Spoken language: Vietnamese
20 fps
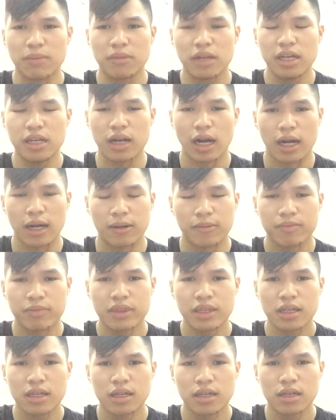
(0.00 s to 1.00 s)
lý rằng
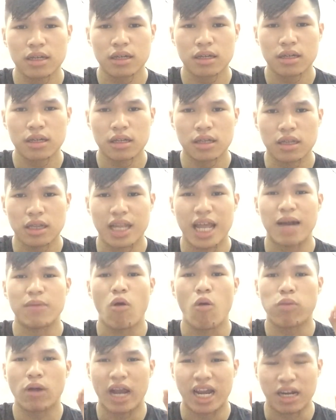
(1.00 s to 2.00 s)
là
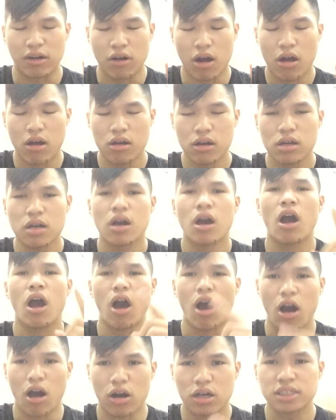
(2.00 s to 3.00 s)
một ngày nào đó
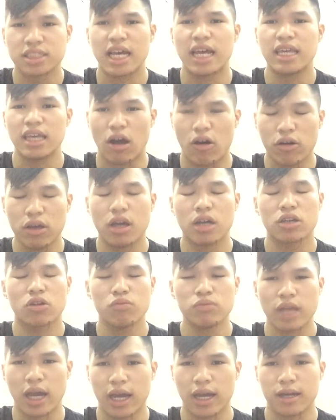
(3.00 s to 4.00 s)
họ sẽ giỏi hơn
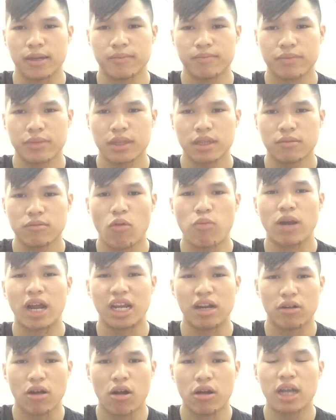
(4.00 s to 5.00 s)
chúng ta, một ngày
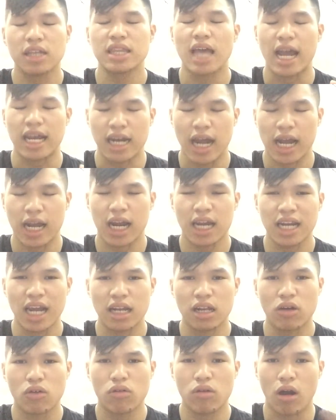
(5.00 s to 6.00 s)
nào đó cái tài năng, cái
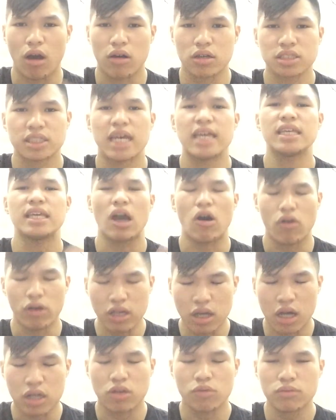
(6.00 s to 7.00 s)
năng lực của họ sẽ giỏi
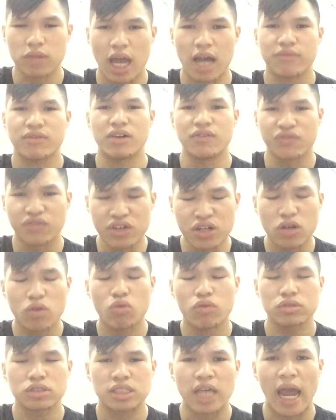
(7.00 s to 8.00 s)
hơn chúng ta và vượt
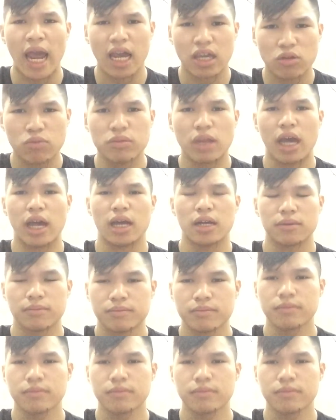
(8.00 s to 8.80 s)
xa chúng ta.